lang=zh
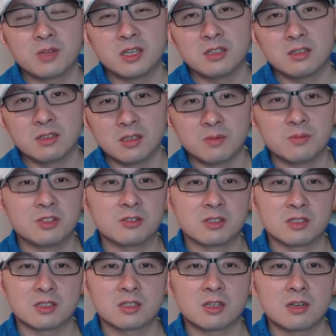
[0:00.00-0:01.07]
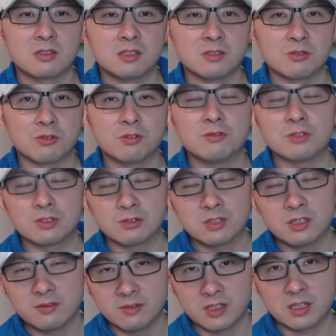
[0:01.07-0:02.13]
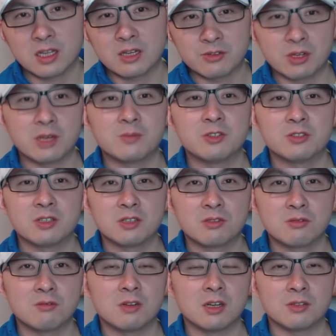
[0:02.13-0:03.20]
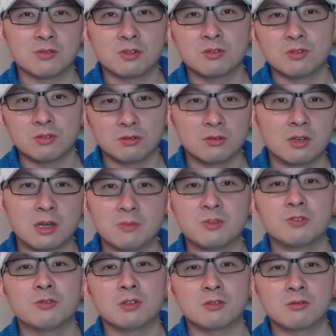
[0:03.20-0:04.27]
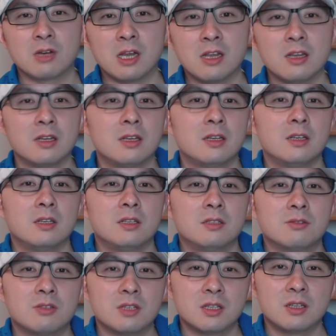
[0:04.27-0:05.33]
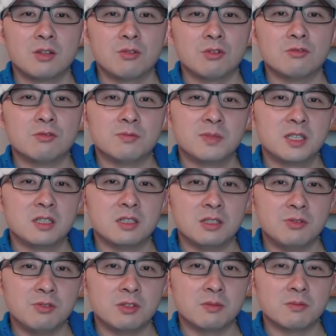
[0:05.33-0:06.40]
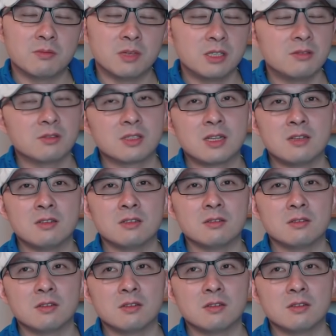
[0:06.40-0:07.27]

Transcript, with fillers: 拜登也没有正式上任，所以我就认为大选还没有结束啊，最后总统还没有选出来，所以现在对舞弊的疑云没有散尽